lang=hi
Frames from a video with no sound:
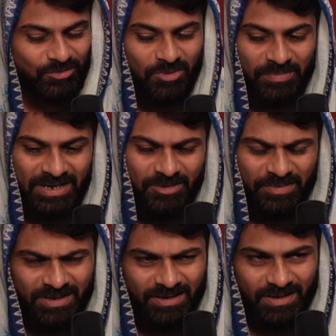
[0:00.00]
तो मैं मैनी
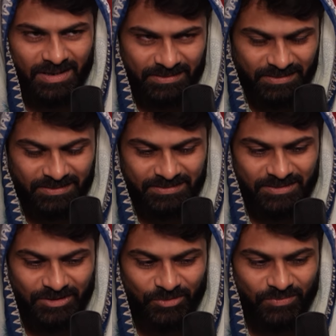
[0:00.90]
पैडी कराती
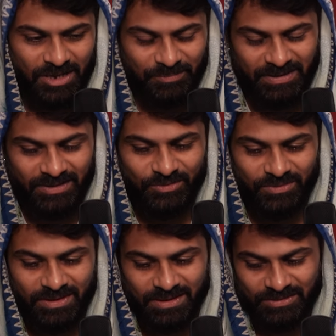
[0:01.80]
किसके लिए हूँ आपके लिए तो
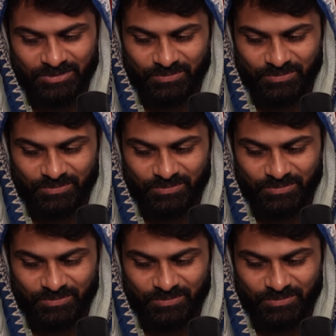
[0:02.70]
कराती